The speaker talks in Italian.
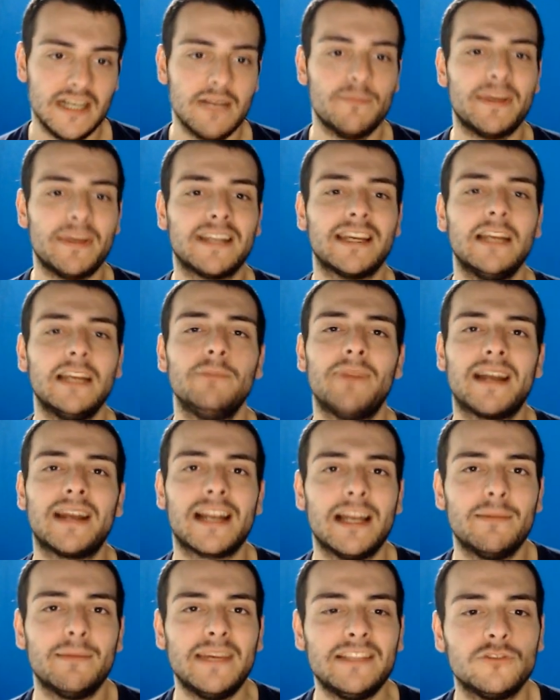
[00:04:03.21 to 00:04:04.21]
perché il
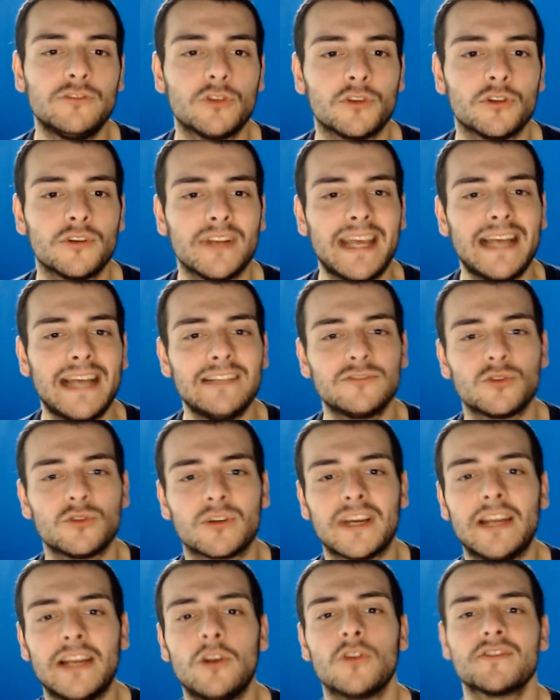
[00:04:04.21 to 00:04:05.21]
Parlamento non è altro
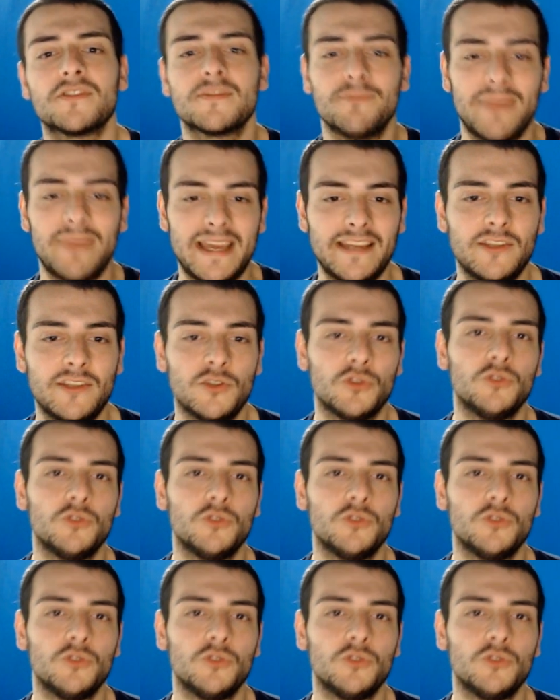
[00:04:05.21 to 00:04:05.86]
che lo specchio